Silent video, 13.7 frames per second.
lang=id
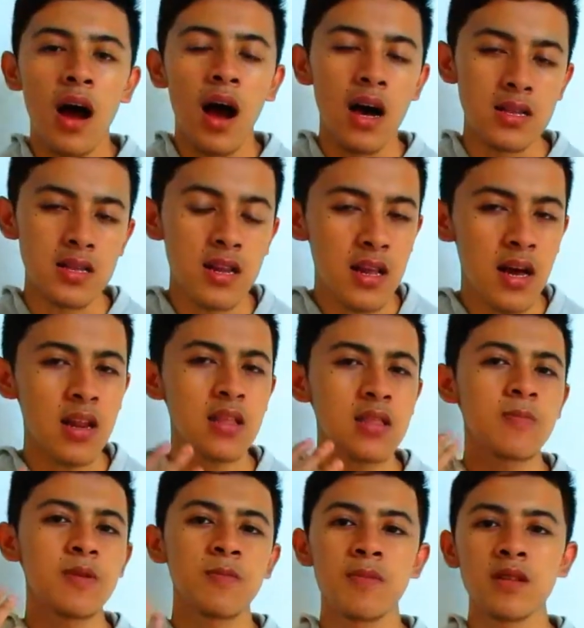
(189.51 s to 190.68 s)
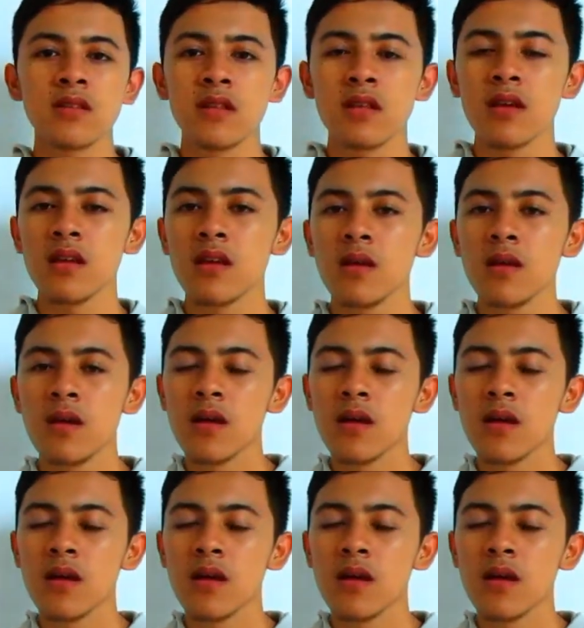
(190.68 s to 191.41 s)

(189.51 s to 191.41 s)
hasil dari teman-teman sendiri